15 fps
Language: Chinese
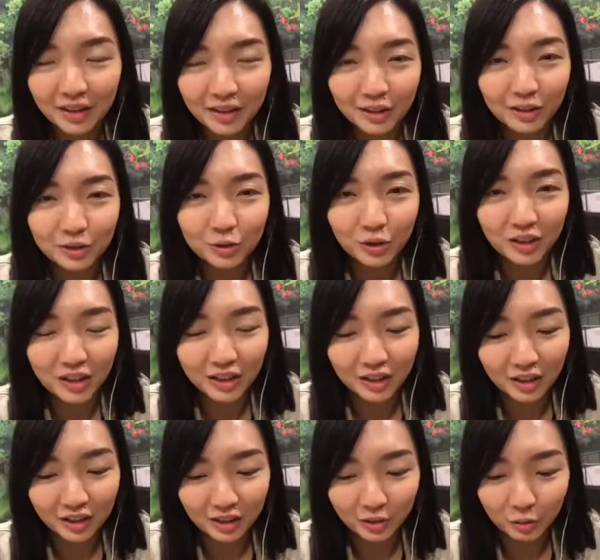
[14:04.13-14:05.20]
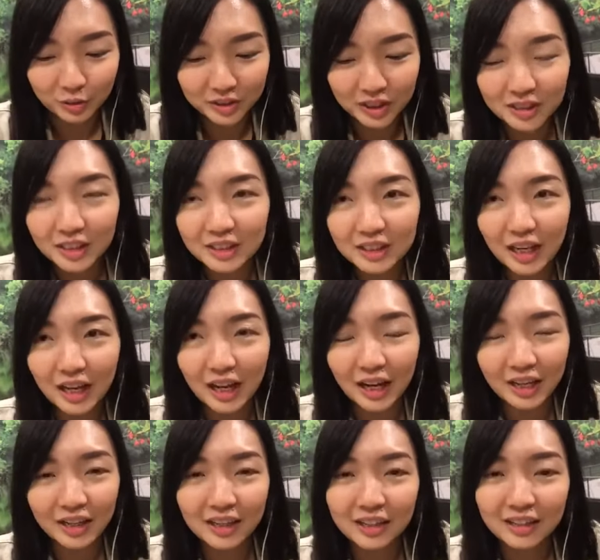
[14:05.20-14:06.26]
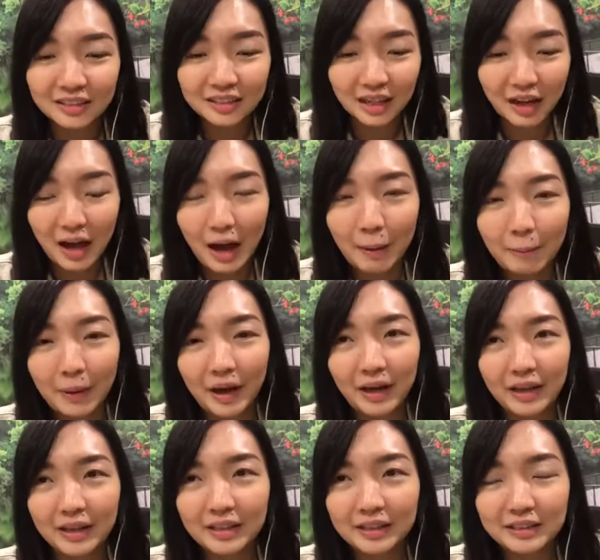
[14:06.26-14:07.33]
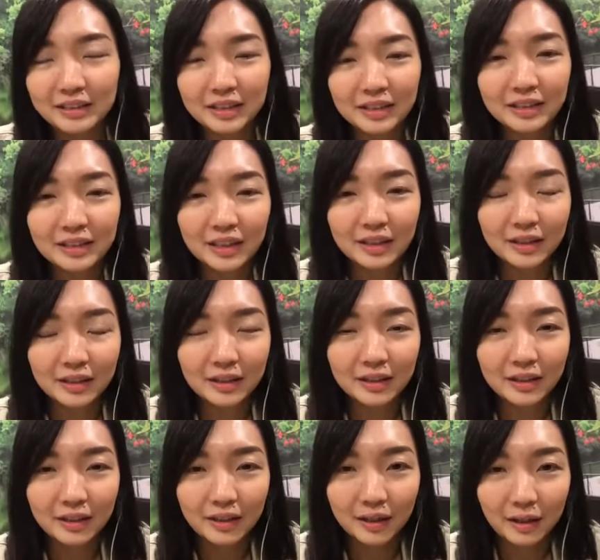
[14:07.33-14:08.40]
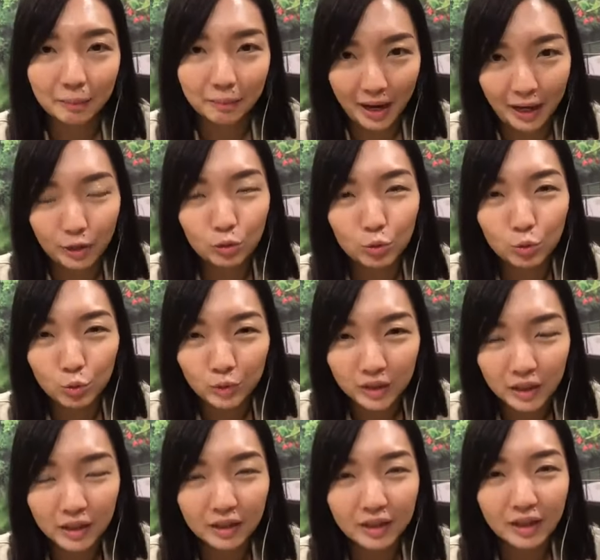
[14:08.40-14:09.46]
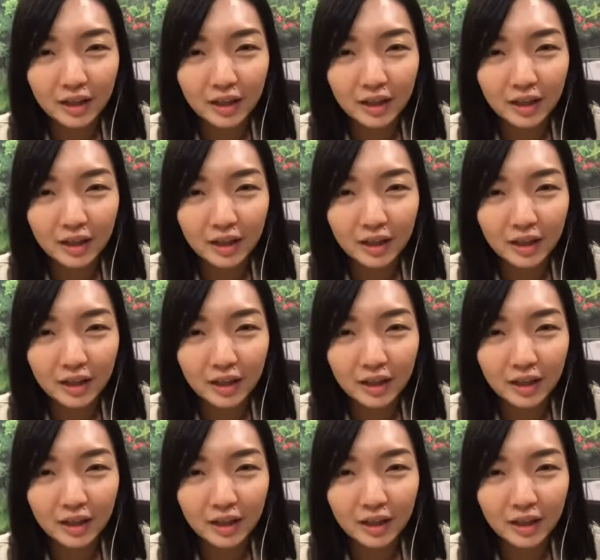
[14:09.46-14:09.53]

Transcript: 所以呃，我接着下来呃，想要安排一些那个呃排毒营